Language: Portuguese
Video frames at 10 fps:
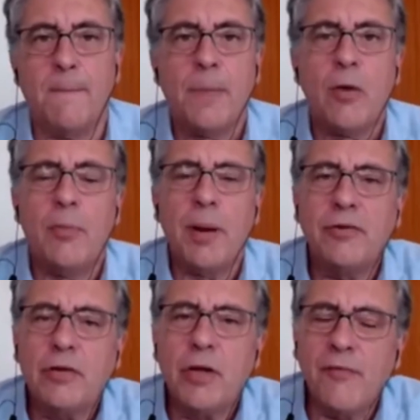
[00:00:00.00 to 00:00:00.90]
O Brasil
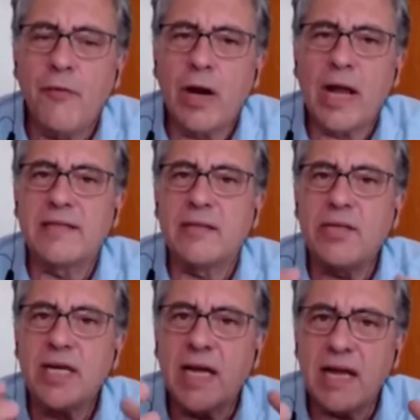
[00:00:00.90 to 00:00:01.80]
tem uma vocação de
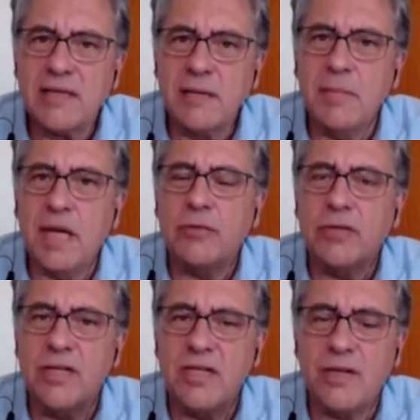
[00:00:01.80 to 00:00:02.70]
crescimento, de
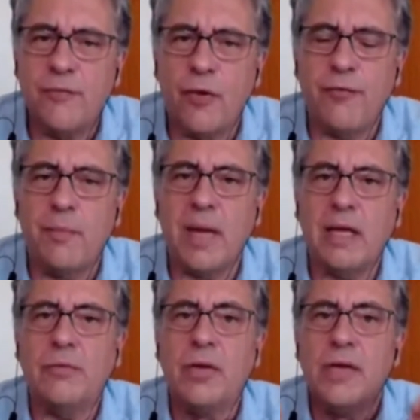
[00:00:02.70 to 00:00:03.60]
desenvolvimento
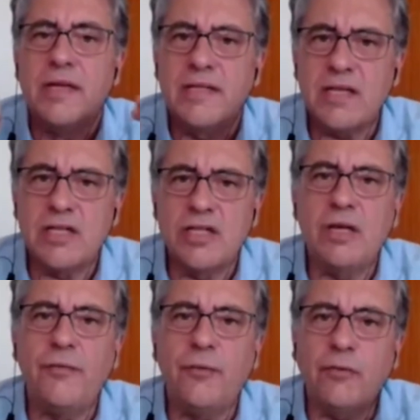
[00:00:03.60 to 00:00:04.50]

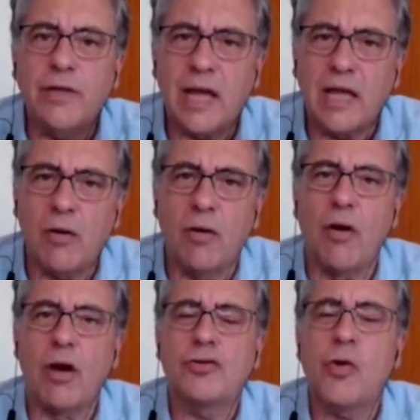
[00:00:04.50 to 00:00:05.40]
científico,
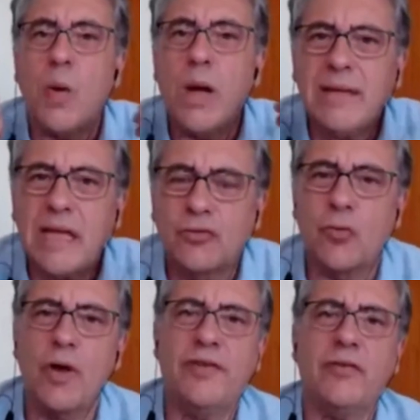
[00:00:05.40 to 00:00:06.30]
tecnológico. Quantas
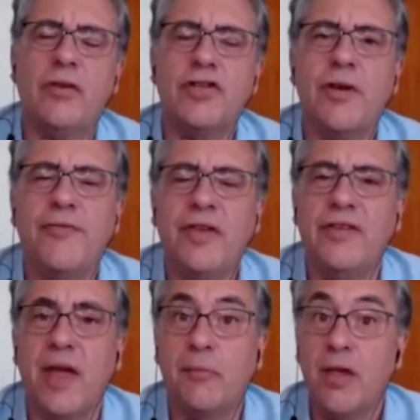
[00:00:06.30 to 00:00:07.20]
coisas nós já
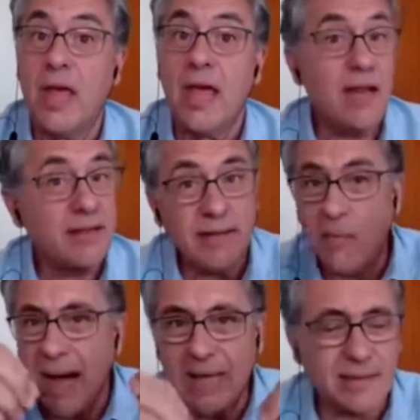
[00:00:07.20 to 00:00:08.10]
fizemos? Eles estão
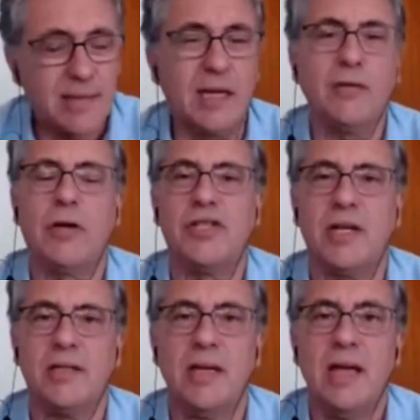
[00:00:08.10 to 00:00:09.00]
matando a gente.
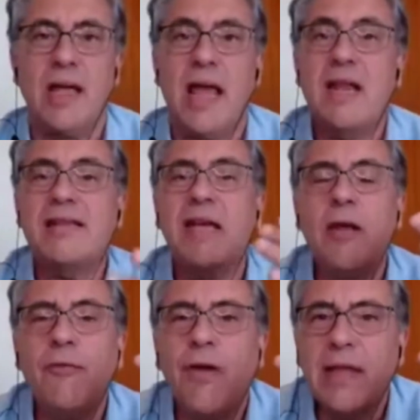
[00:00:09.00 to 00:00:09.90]
Eles queriam
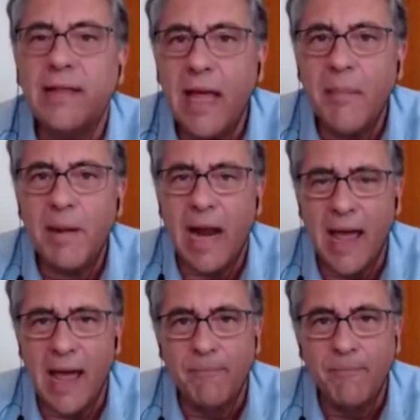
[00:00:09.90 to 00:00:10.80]
vender a
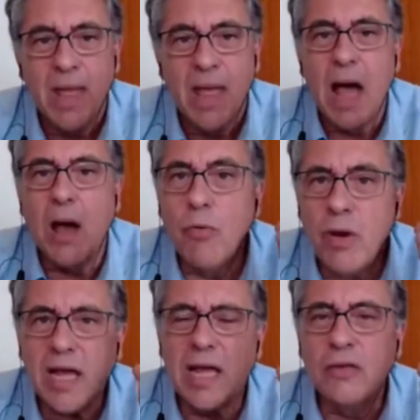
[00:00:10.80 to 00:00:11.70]
Embraer. A
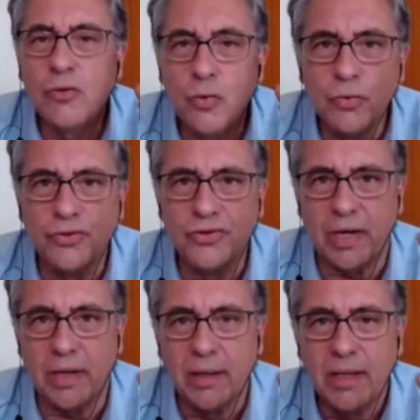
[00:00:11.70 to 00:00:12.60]
única
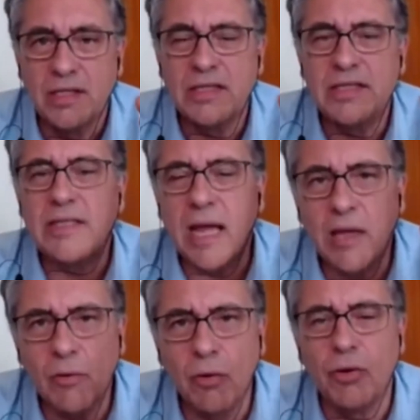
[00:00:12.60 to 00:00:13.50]
indústria de
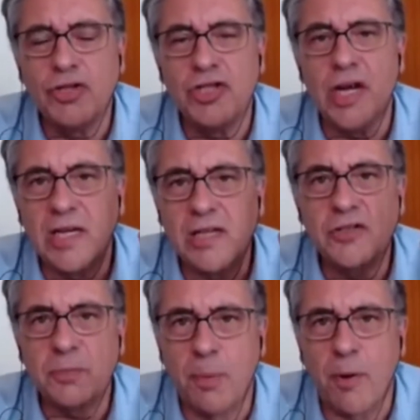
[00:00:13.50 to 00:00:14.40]
tecnologia que
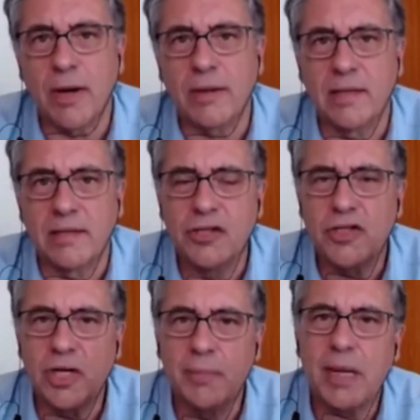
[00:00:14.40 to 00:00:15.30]
exporta se
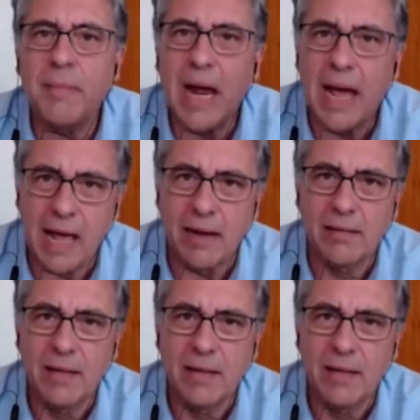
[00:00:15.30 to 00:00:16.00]
chama Embraer.